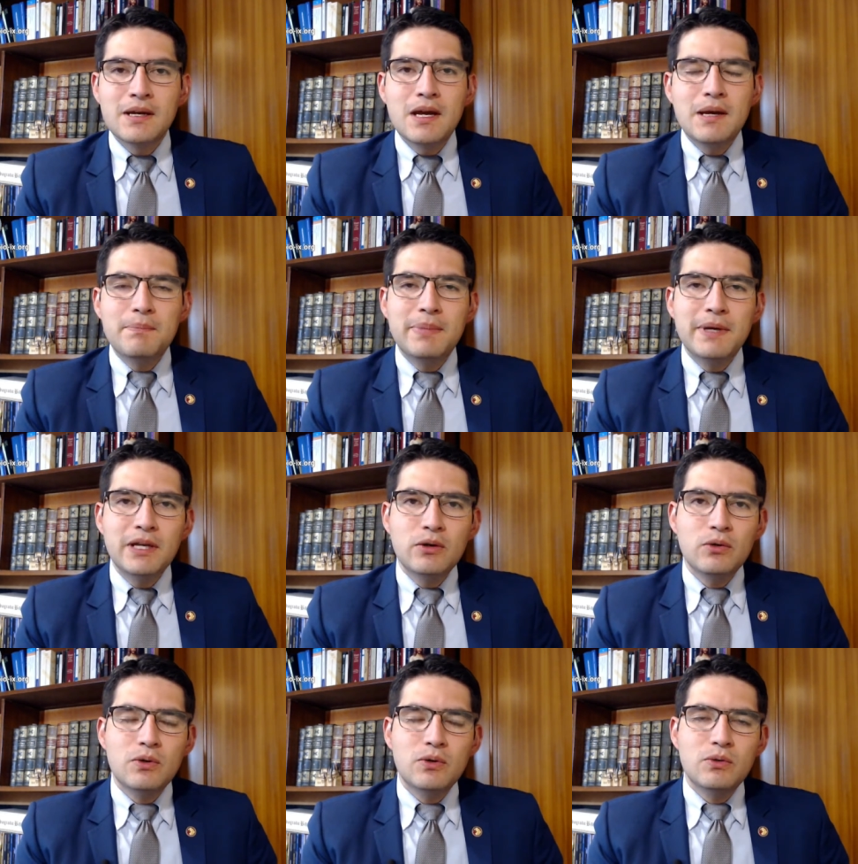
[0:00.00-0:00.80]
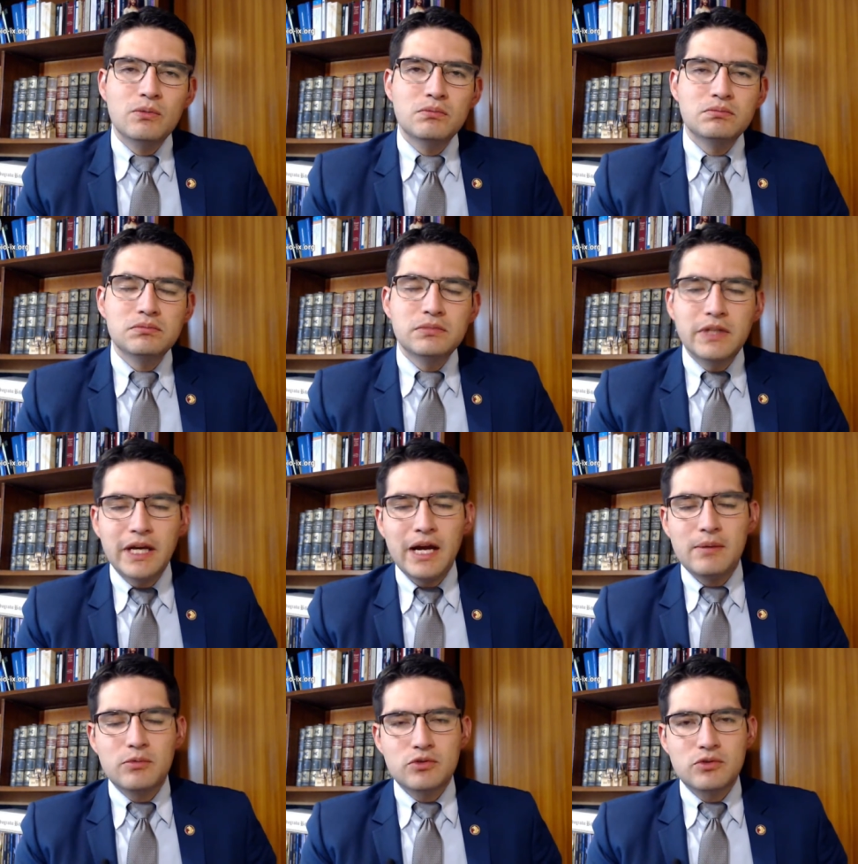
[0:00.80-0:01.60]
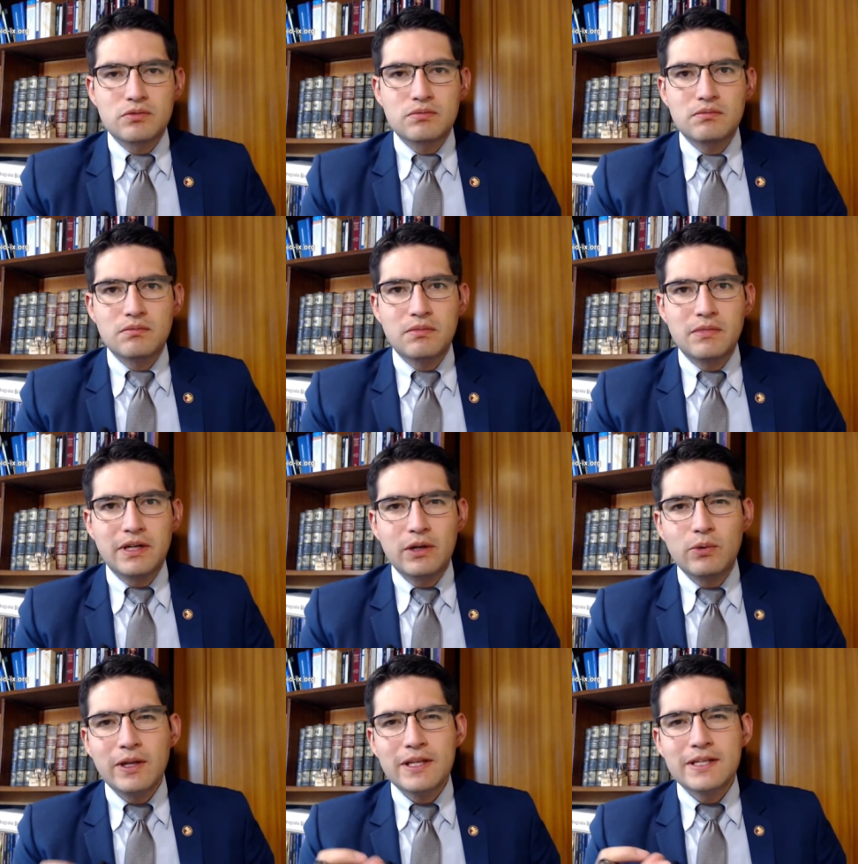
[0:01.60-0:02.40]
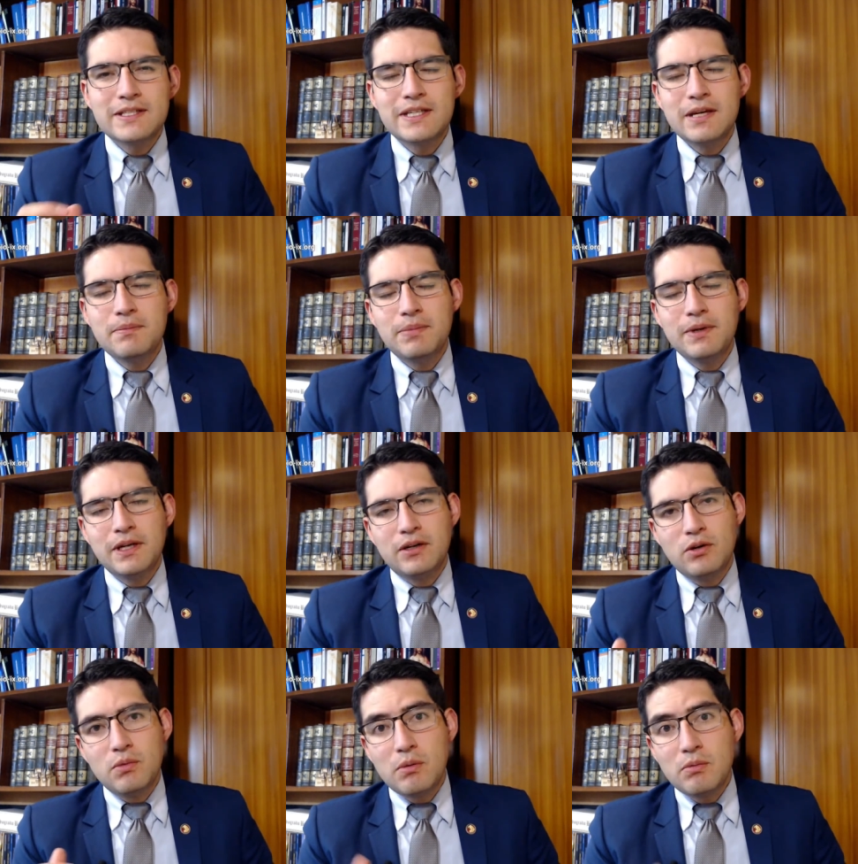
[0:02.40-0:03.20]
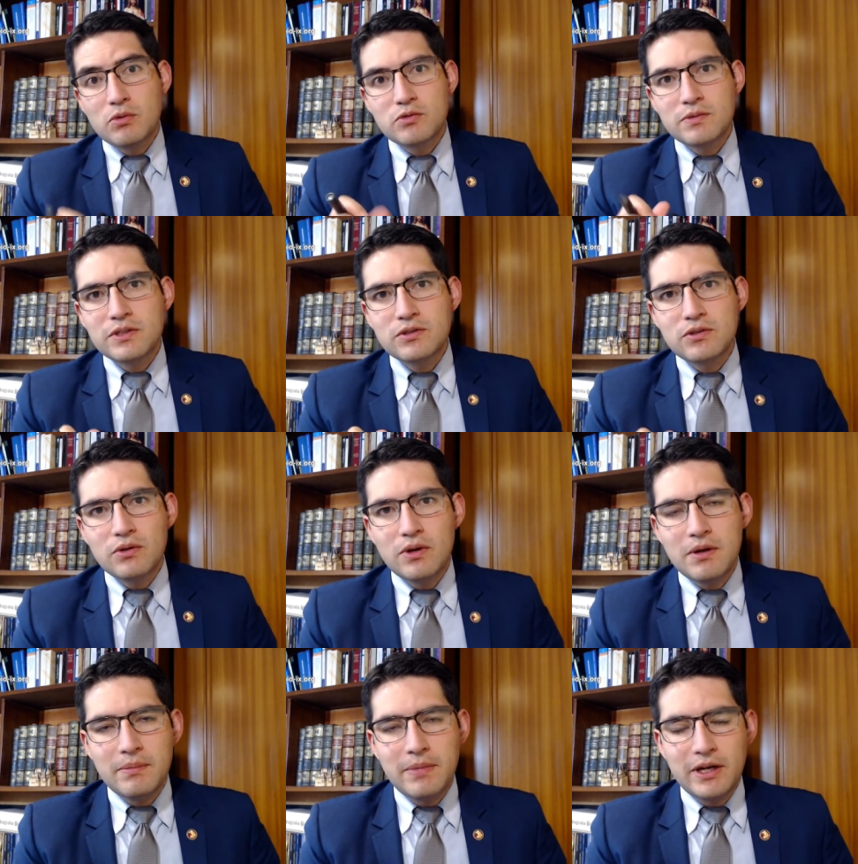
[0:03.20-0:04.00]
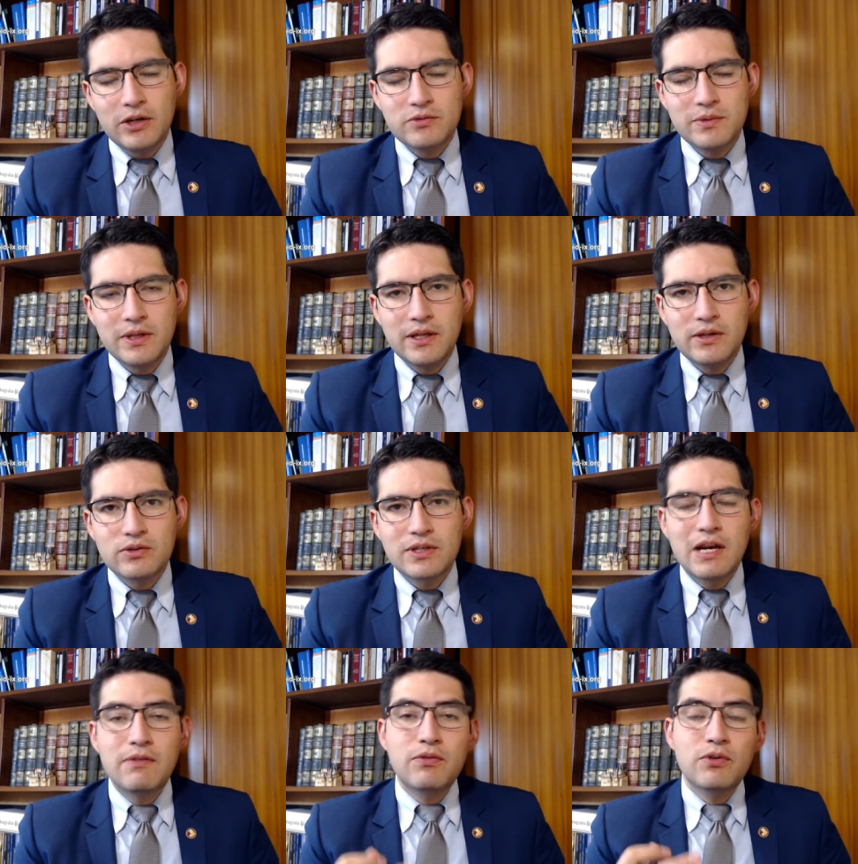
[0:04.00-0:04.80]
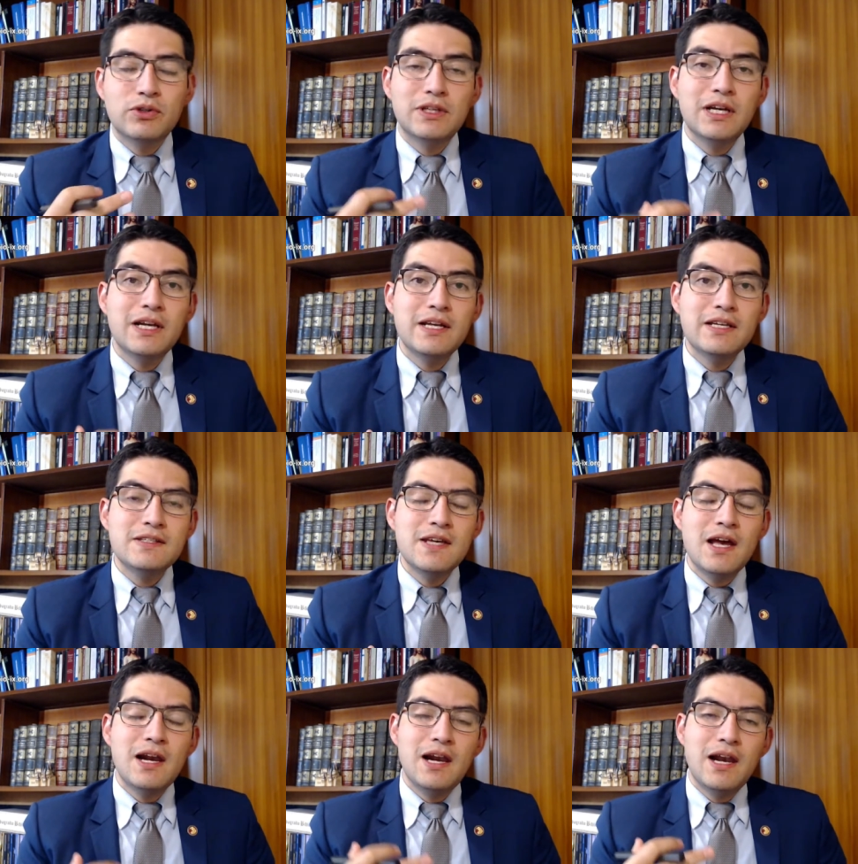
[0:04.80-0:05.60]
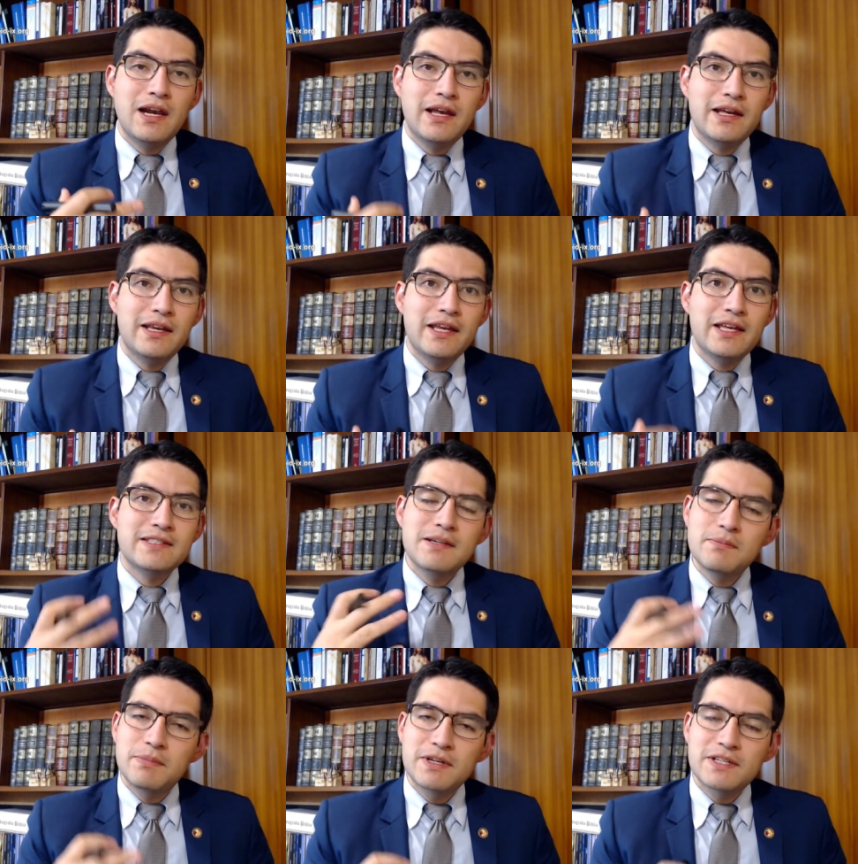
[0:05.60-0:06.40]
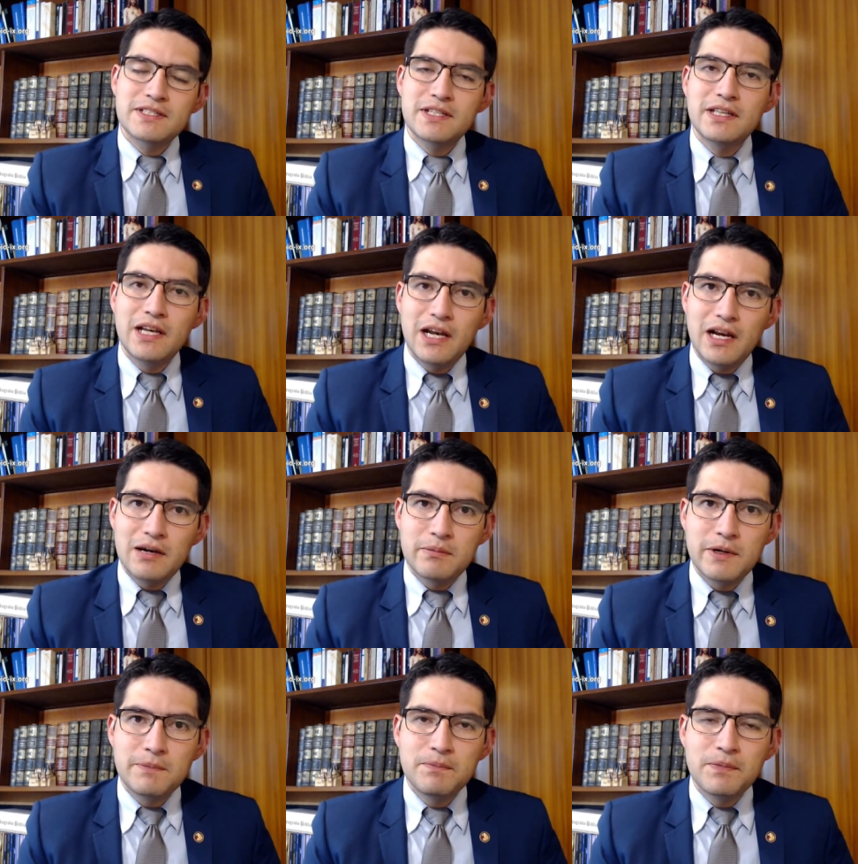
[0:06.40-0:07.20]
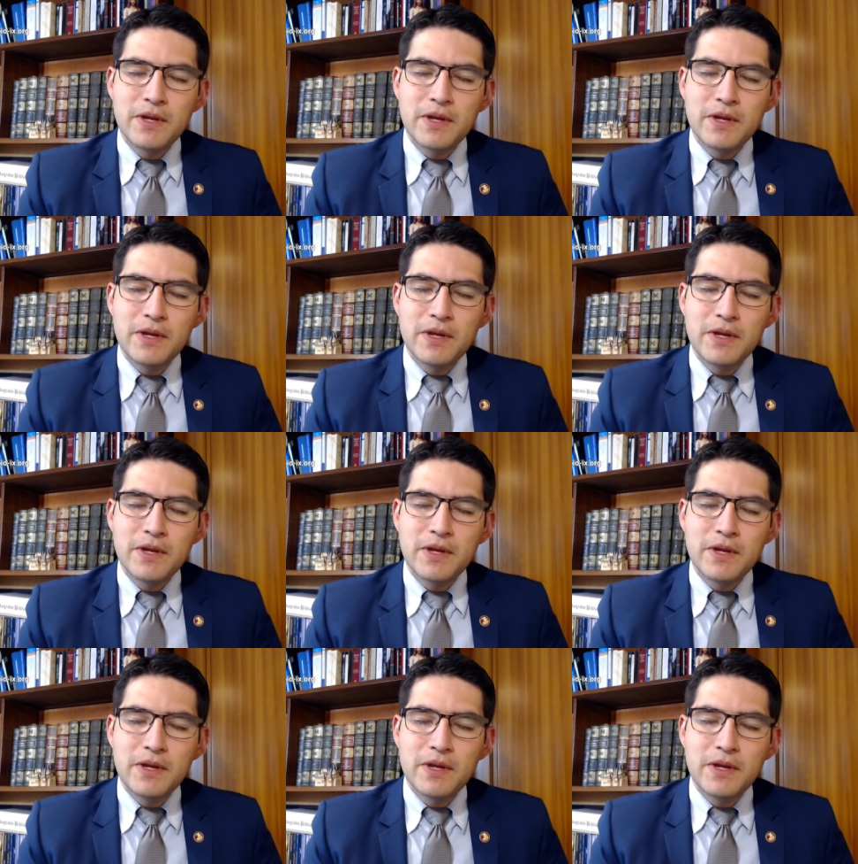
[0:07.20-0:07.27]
Pero digamos, Recuerde siempre, como hemos visto en varios videos, que la fortaleza, la alegría siempre está en el alma.